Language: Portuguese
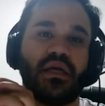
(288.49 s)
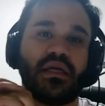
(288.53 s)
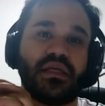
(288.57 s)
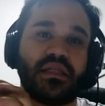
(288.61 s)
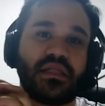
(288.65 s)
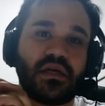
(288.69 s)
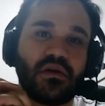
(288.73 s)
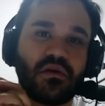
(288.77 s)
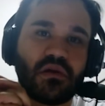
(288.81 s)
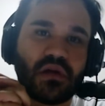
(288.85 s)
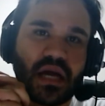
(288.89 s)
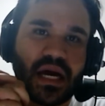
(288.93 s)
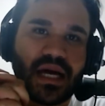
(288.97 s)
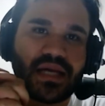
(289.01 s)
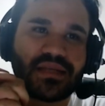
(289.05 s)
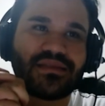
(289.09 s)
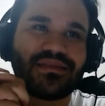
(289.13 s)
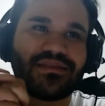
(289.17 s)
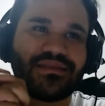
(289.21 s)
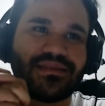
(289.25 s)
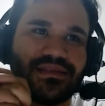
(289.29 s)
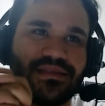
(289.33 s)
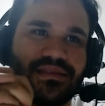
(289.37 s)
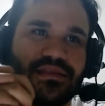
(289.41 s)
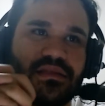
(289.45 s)
Então lá
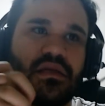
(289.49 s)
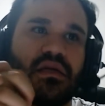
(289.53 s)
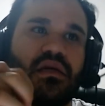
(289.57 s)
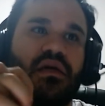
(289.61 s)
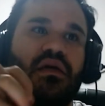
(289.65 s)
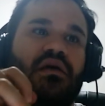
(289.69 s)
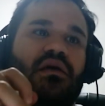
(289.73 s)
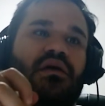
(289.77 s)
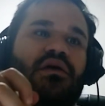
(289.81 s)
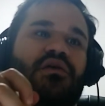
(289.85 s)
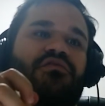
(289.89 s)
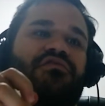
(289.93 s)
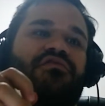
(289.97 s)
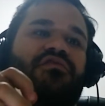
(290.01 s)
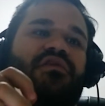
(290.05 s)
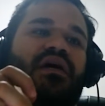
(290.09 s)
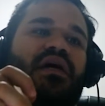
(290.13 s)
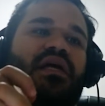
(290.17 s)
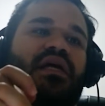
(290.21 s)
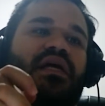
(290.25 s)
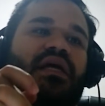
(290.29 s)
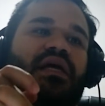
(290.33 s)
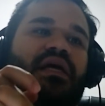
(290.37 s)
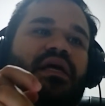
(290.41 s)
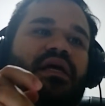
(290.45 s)
sim eu
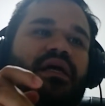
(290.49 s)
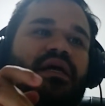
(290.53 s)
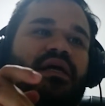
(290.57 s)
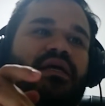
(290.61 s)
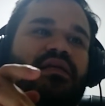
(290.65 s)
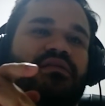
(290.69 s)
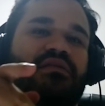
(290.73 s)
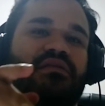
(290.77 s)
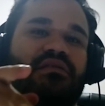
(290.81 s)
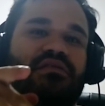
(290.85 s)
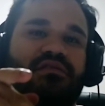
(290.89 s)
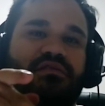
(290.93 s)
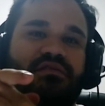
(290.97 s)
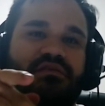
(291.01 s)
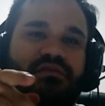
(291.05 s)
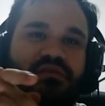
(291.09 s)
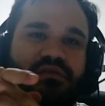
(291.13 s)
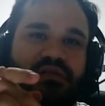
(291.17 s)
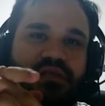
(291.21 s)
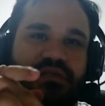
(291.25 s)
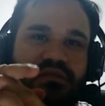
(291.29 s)
farei esses,